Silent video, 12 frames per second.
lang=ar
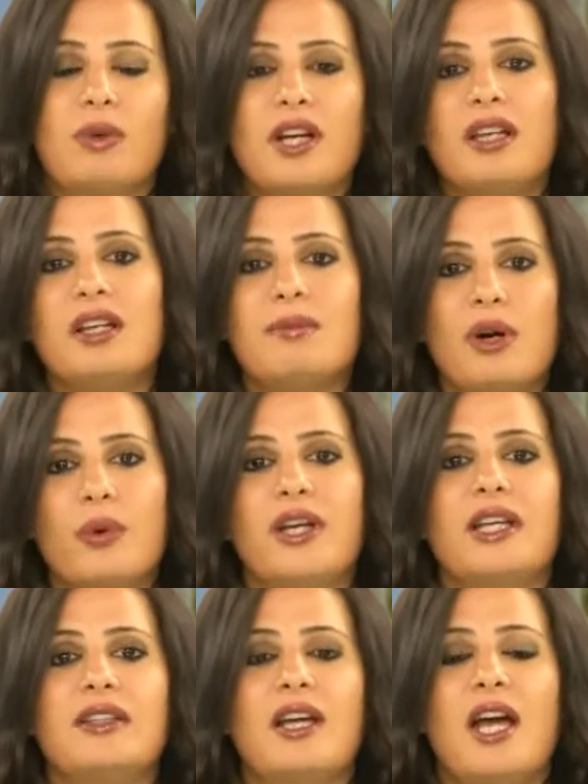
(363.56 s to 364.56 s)
اليوم كل
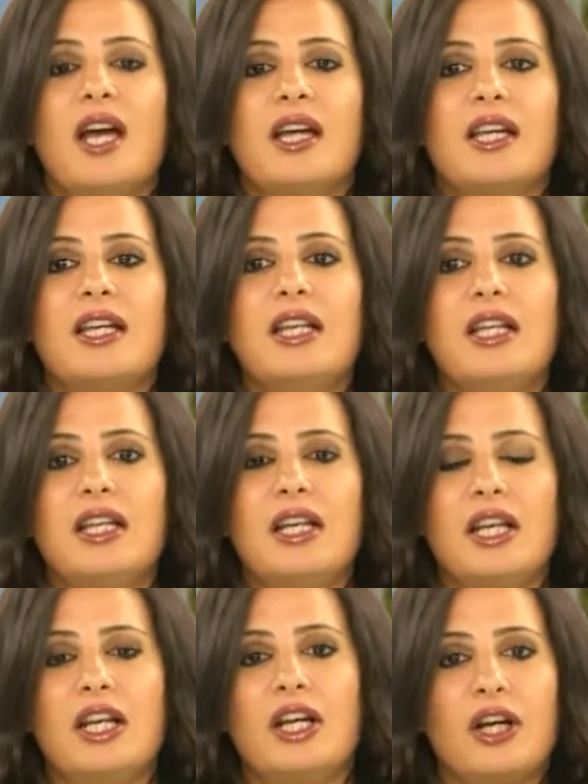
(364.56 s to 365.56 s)
المواد كل
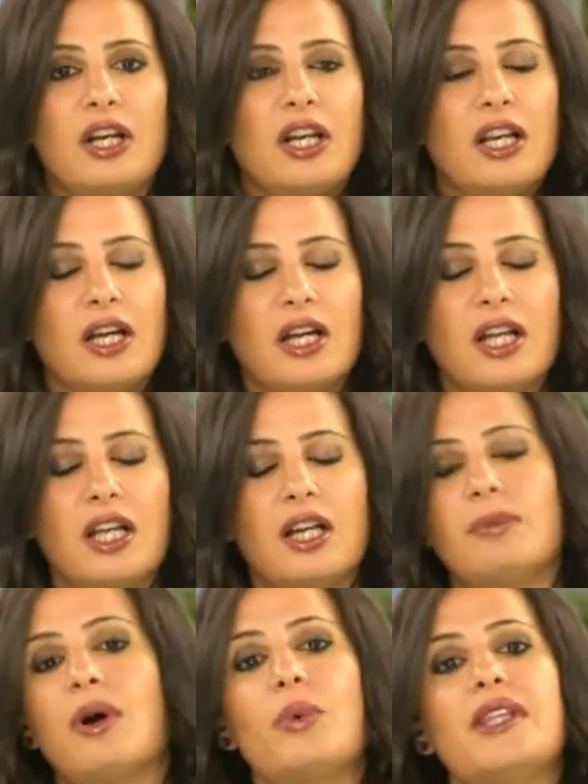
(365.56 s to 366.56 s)

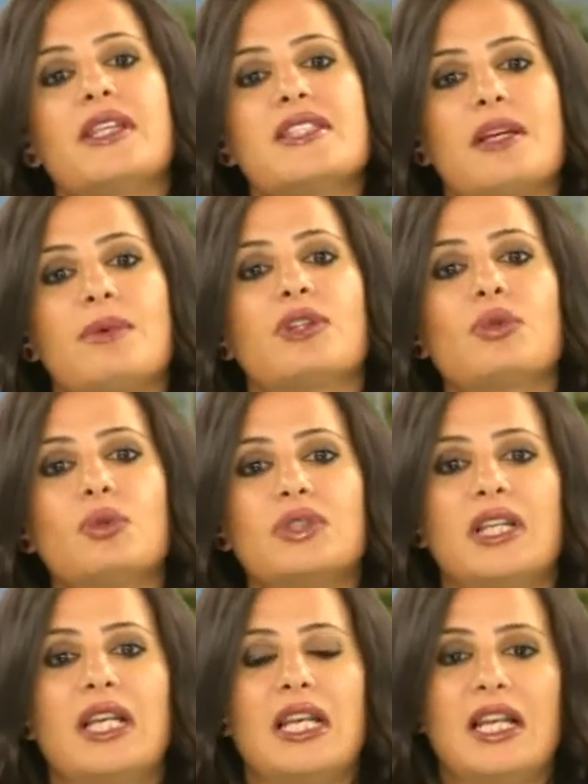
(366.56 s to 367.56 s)
المواد اذا
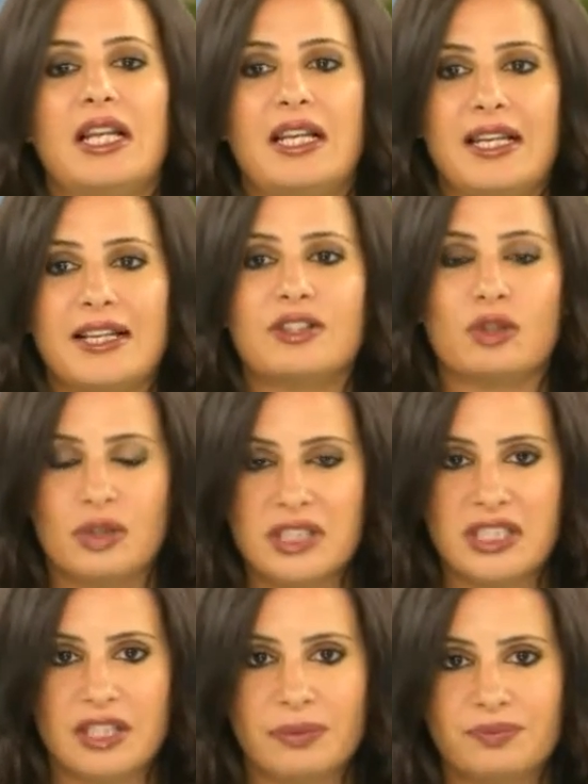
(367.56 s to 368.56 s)
بدكم
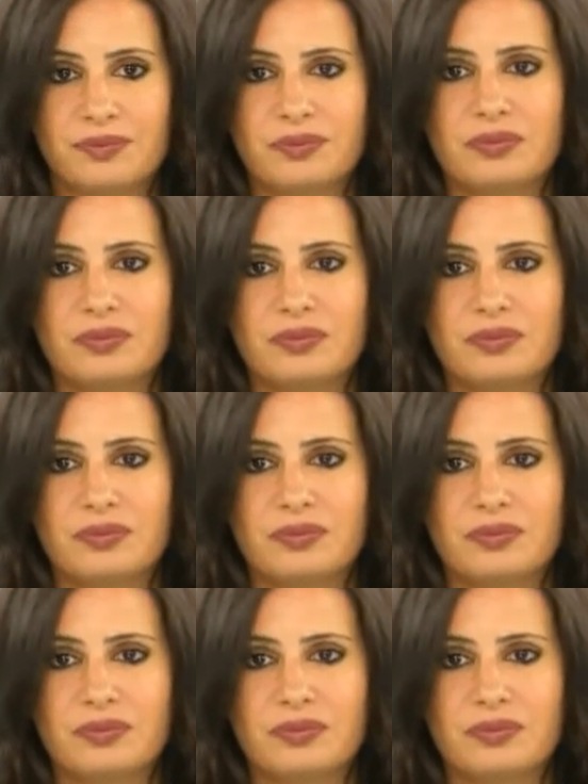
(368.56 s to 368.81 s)
الالكترونيه